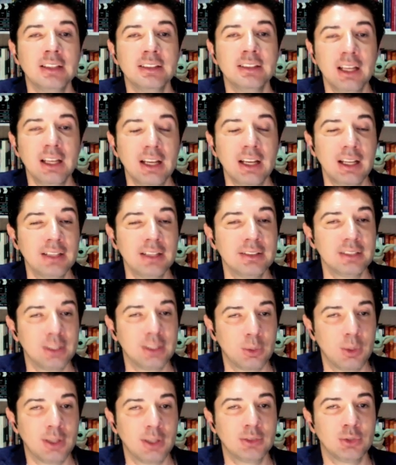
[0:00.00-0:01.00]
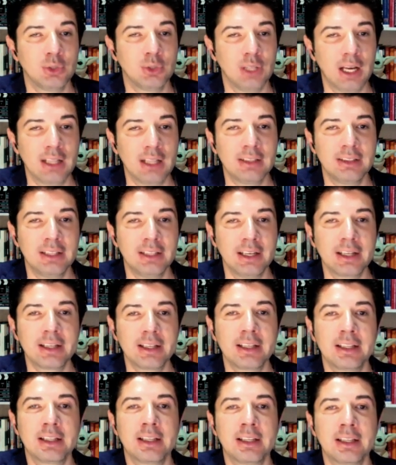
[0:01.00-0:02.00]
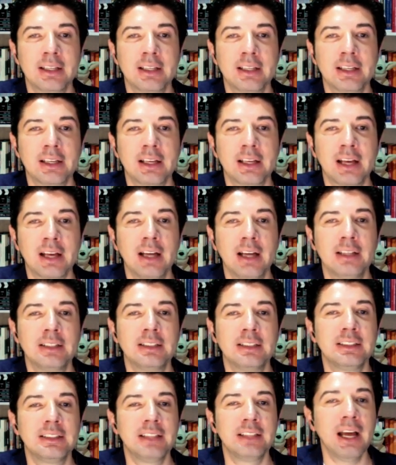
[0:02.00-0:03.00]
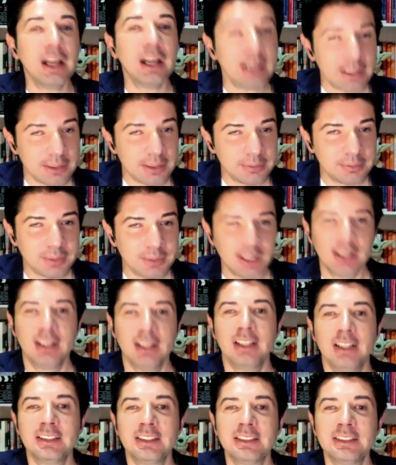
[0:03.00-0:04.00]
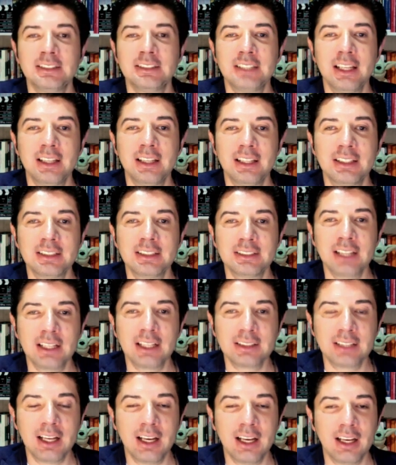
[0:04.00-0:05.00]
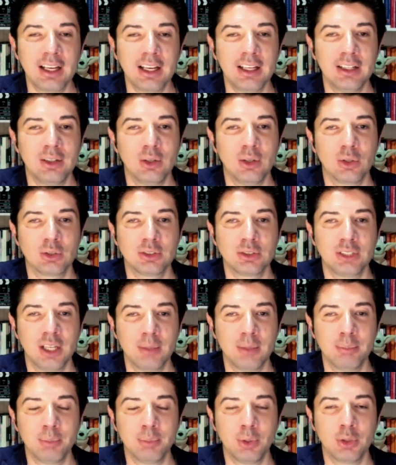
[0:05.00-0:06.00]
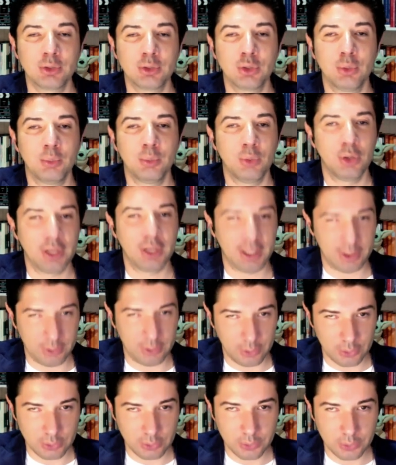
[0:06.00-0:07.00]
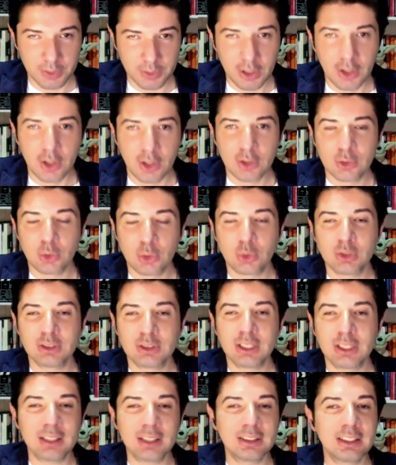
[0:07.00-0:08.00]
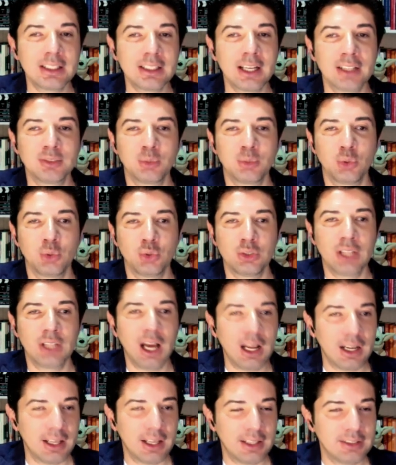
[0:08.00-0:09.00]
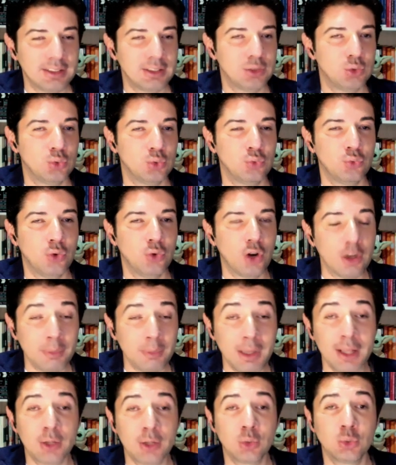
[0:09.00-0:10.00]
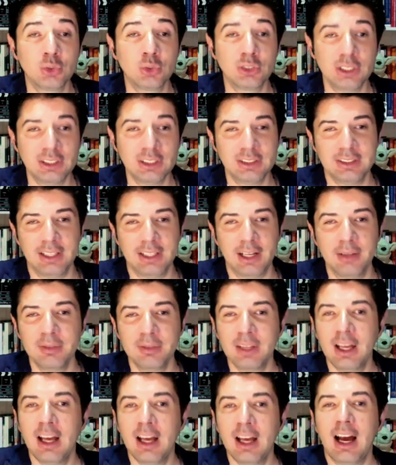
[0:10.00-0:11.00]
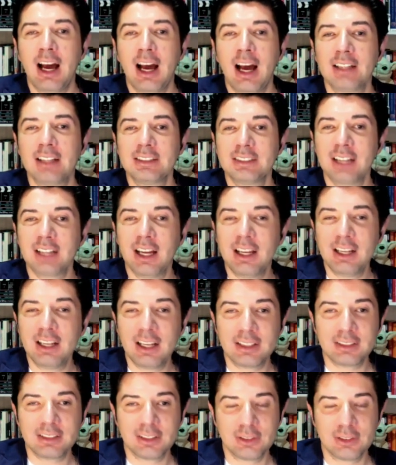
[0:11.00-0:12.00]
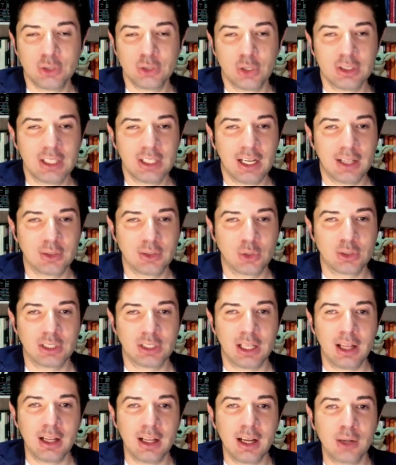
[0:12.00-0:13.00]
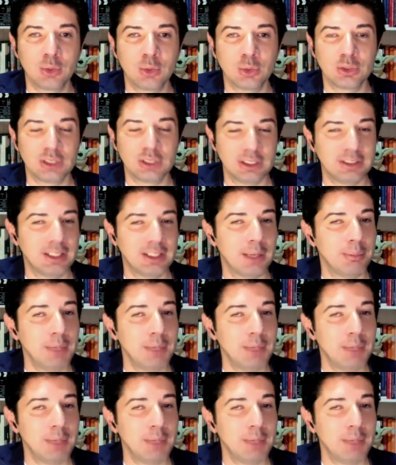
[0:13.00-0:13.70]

de la antigua ciudad de Kandak, se desata en los tiempos modernos. Sus tácticas brutales y su forma de justicia atraen la atención de la Sociedad de la Justicia